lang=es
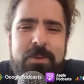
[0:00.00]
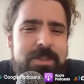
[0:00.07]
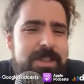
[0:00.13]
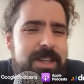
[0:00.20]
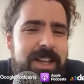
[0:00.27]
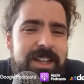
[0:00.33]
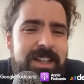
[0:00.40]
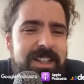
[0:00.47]
que yo
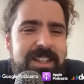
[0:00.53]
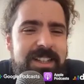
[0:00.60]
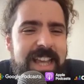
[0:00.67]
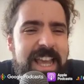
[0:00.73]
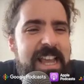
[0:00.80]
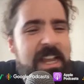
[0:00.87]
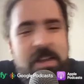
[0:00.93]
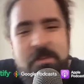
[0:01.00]
decía,
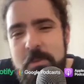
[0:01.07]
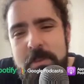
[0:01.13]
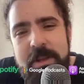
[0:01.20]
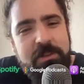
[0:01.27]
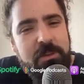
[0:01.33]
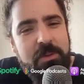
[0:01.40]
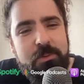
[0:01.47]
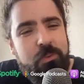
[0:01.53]
¿en qué
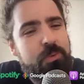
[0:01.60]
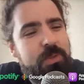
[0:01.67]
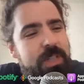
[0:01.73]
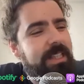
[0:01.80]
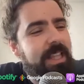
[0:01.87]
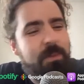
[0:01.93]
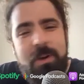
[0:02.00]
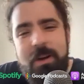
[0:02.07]
momento estoy
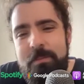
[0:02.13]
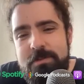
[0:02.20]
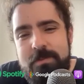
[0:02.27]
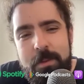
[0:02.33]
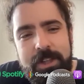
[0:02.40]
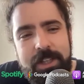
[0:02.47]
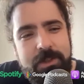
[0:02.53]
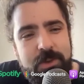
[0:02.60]
sentado en la
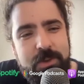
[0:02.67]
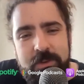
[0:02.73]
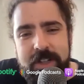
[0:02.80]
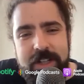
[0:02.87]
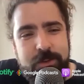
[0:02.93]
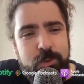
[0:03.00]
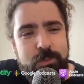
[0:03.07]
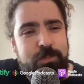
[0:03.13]
misma
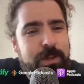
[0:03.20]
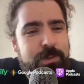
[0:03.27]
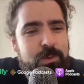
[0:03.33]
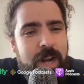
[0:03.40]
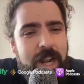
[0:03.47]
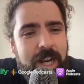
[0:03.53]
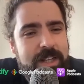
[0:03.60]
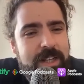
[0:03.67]
habitación que estos
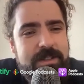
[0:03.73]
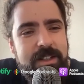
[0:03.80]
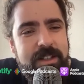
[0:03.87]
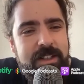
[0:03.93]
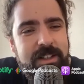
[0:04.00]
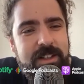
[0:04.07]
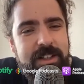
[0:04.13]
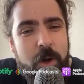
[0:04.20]
personajes
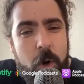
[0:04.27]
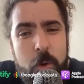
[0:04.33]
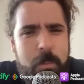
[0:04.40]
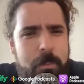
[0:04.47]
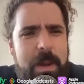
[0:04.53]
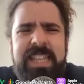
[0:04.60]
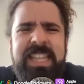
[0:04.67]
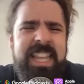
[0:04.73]

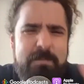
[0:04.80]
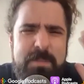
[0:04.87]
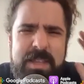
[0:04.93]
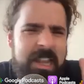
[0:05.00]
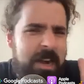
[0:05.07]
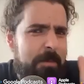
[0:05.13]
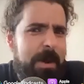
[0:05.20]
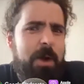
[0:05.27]
como parte de
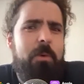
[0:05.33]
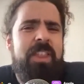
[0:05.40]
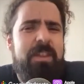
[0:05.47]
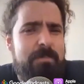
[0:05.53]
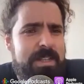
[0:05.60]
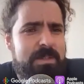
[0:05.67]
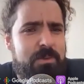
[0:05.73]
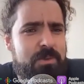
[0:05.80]
mi trabajo
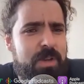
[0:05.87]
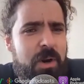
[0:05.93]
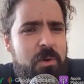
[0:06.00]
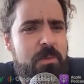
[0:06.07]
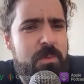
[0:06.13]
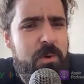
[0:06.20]
además? O sea,